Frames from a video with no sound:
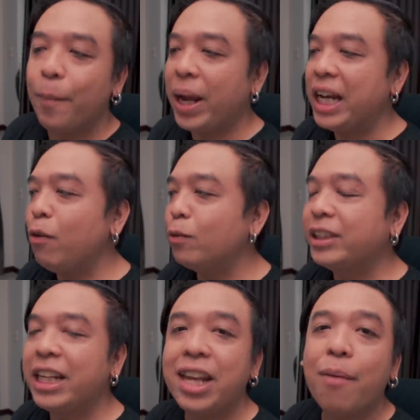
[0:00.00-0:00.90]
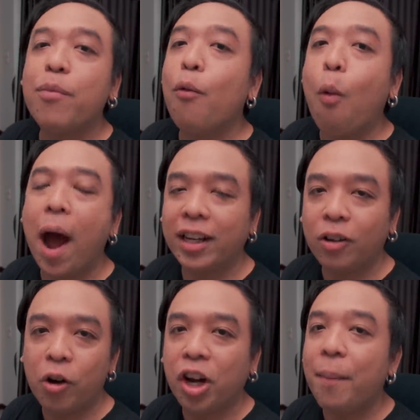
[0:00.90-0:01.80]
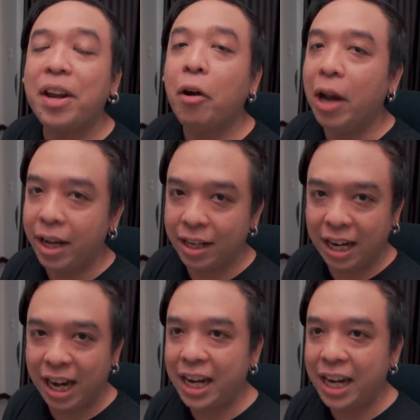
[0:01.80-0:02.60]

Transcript: เป็นลูกศิษย์นัมเบอร์วันของเดอะแมนดารินอะไร